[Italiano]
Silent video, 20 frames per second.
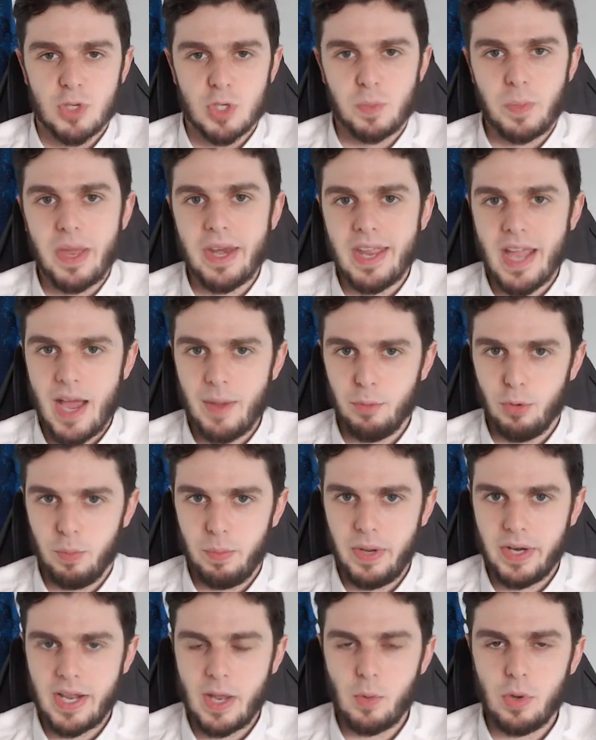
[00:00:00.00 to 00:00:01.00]
Speriamo,
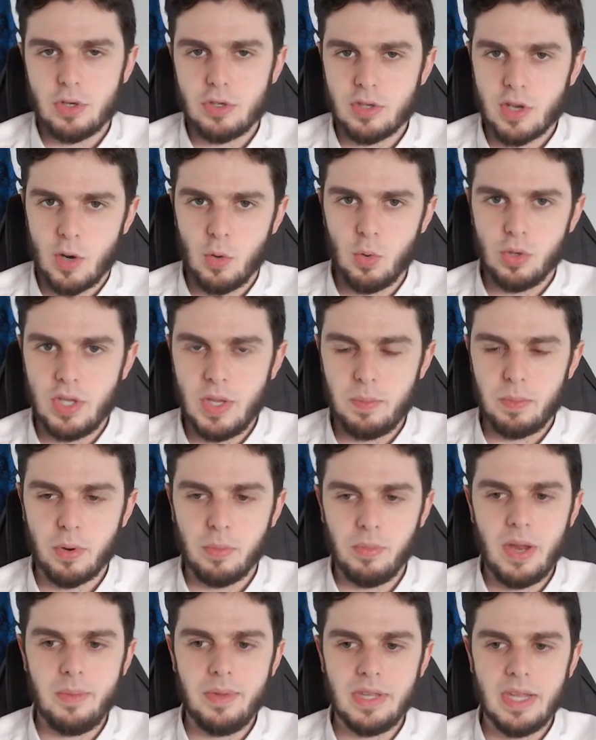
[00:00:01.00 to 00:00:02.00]
perché questo era uno dei
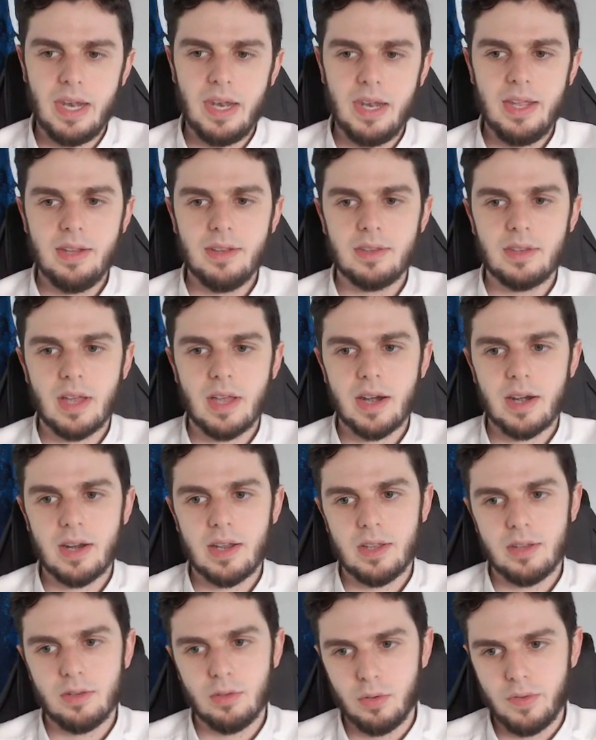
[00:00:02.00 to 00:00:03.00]
problemi
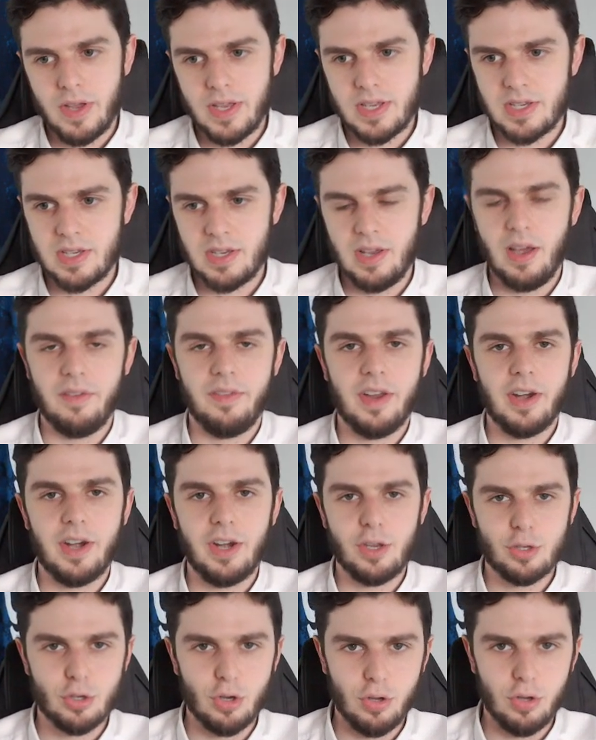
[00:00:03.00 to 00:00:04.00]
dell'Inter, dovesse aver
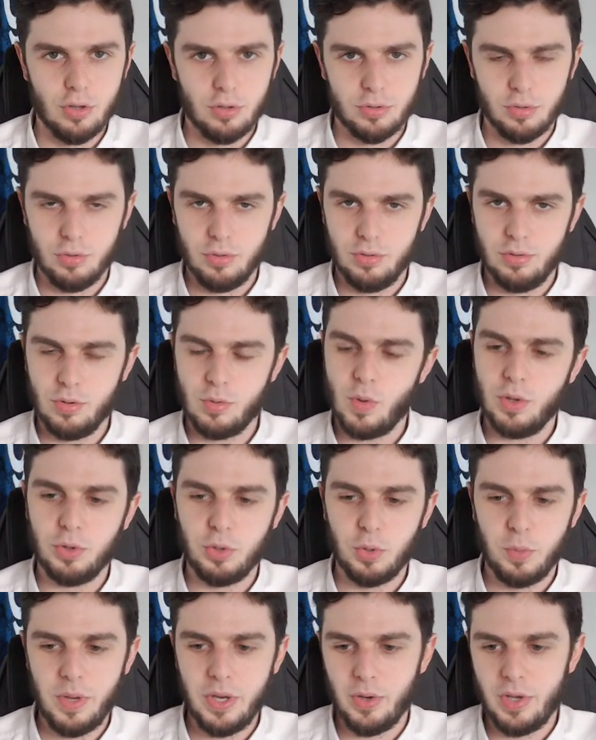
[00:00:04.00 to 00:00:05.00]
risolto, o
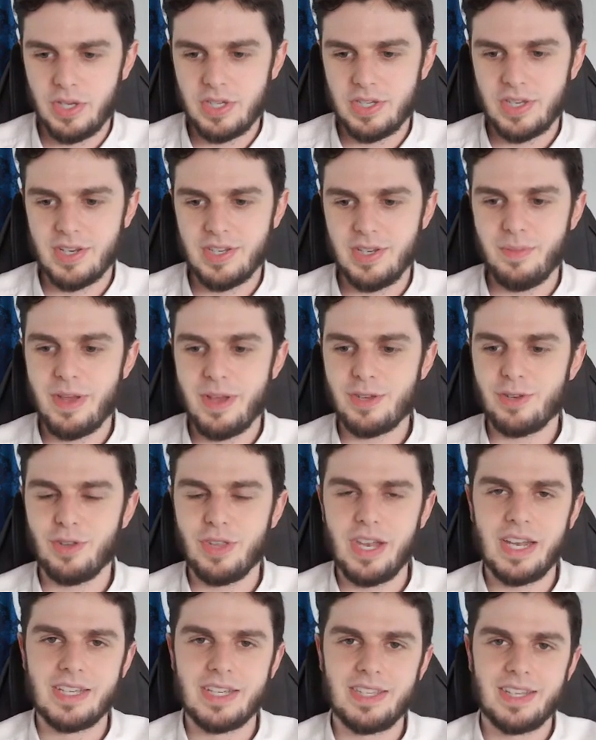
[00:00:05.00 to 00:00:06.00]
quantomeno essersi messo
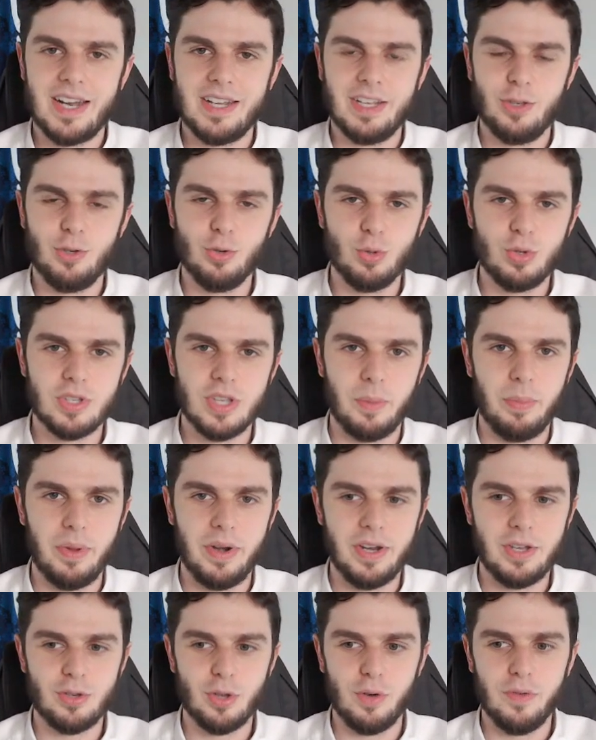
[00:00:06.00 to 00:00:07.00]
nella strada giusta per
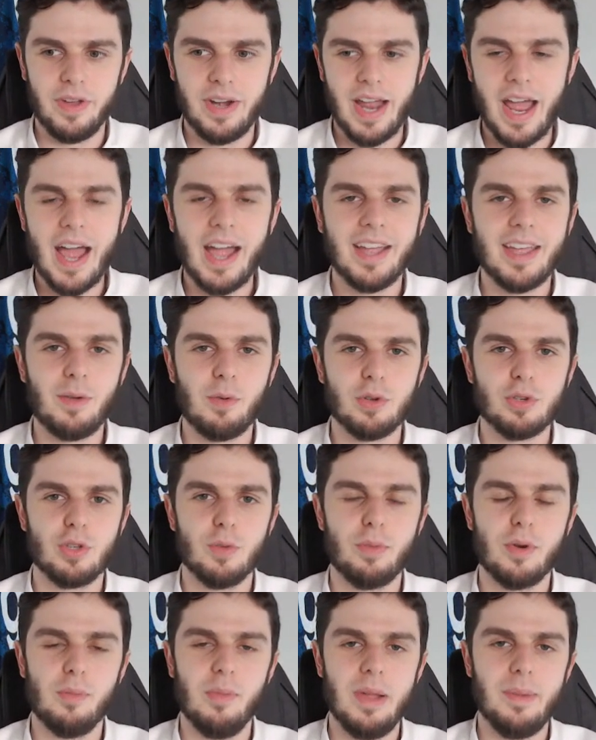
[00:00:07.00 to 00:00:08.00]
risolvere anche
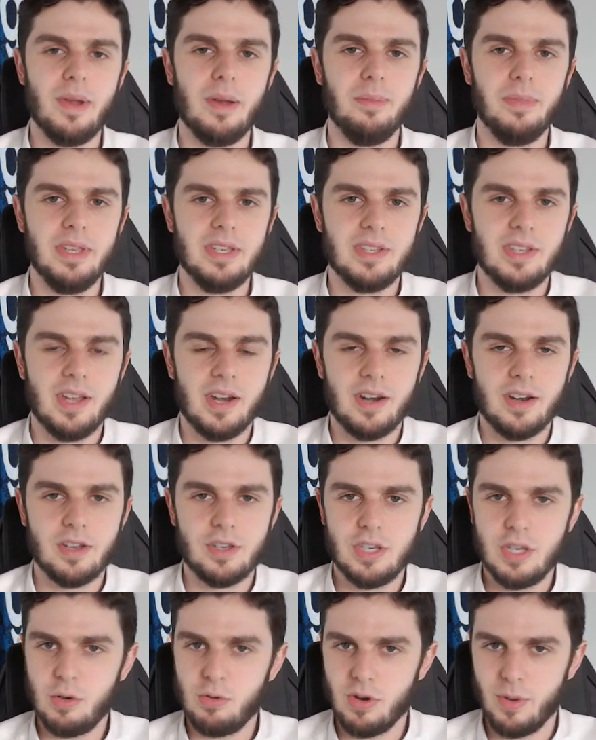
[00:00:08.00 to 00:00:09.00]
questo problema, il mister
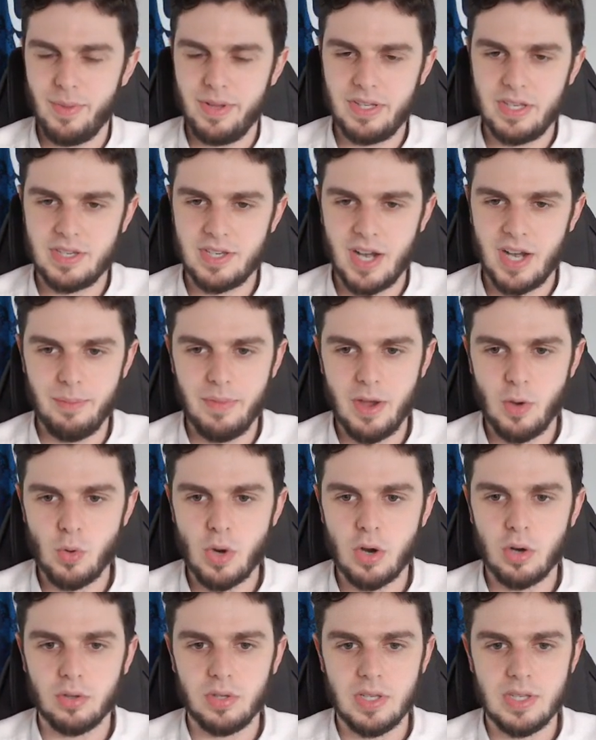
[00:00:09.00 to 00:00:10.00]
sicuramente sarebbe
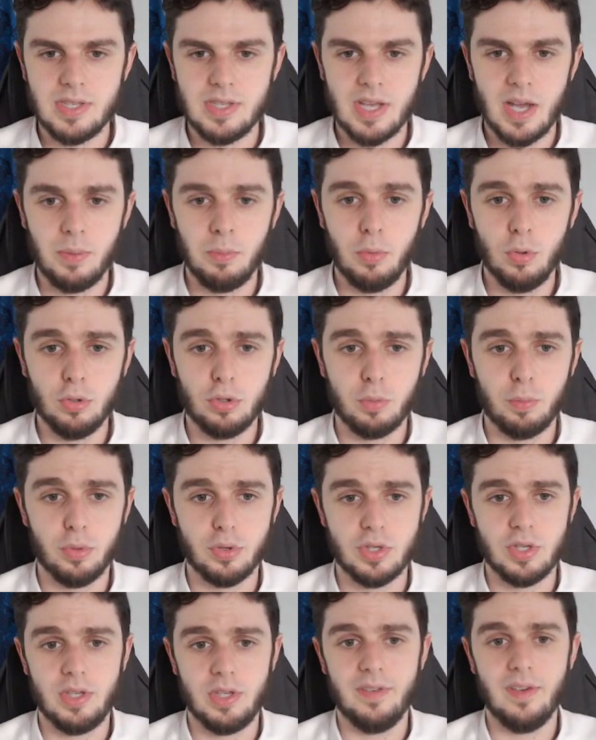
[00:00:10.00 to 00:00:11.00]
una notizia molto
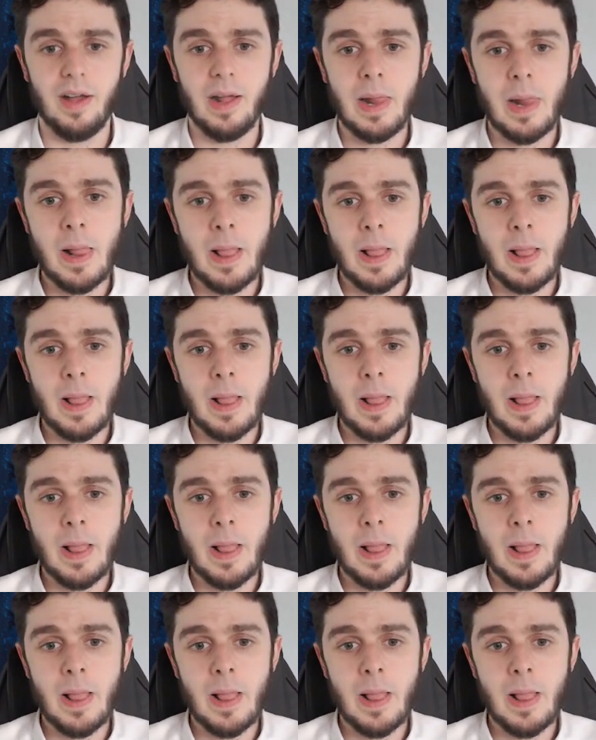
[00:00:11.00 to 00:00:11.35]
positiva.